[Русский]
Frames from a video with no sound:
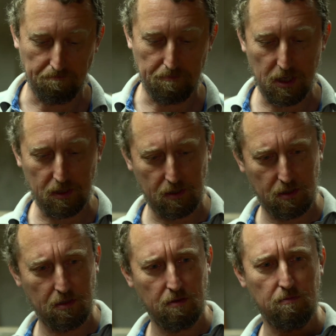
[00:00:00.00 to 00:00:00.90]

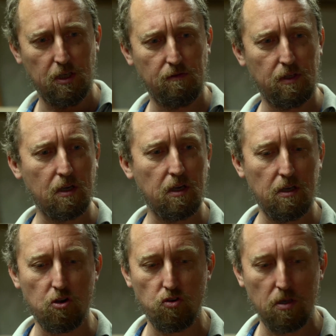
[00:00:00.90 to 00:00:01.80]
Без, без
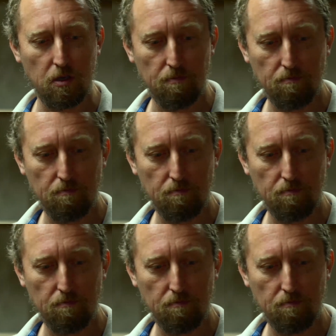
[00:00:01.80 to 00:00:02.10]
всякой иронии.